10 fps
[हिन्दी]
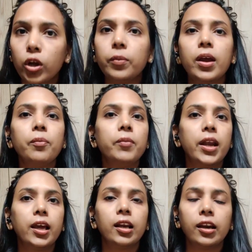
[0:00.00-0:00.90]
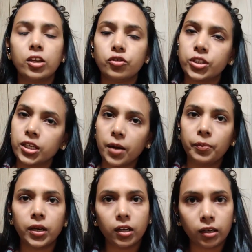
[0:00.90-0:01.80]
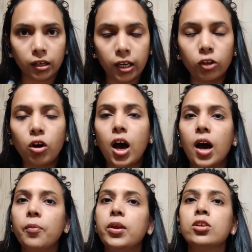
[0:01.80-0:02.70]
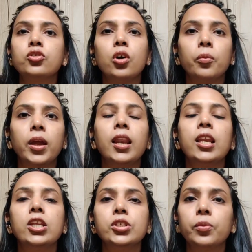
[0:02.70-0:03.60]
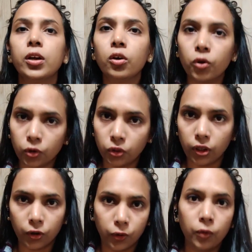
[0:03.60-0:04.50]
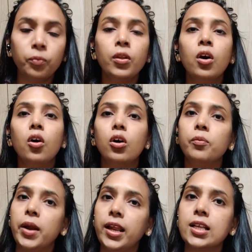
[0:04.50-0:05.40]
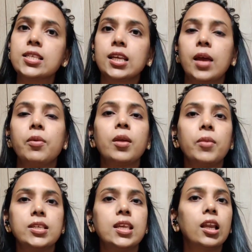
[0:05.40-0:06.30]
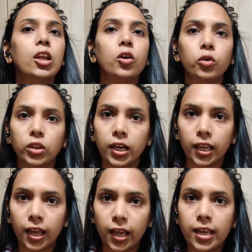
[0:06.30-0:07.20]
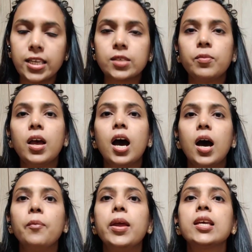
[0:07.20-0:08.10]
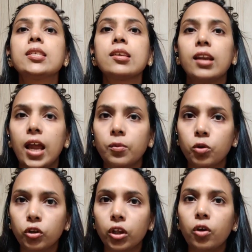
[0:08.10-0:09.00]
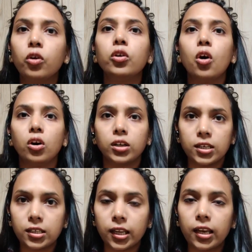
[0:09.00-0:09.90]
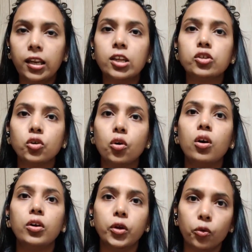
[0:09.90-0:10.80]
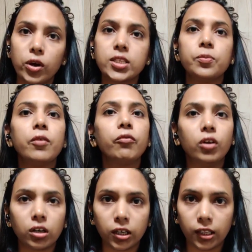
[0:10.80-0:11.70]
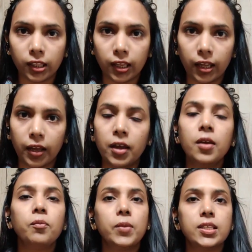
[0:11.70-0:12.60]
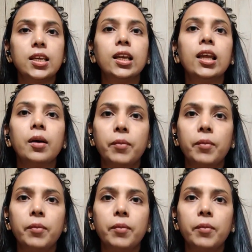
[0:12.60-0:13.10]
कोई भी आप मेडिकल ग्रेजुएशन आपने कर रखी है तो आप इस जॉब के लिए एलिजिबल होते हो और मेडिकल स्क्राइबिंग बेसिकली होता क्या है इसमें आप एक स्क्राइब होते हो डॉक्टर के लिए जो यूएस में वर्क करते हैं बेसिकली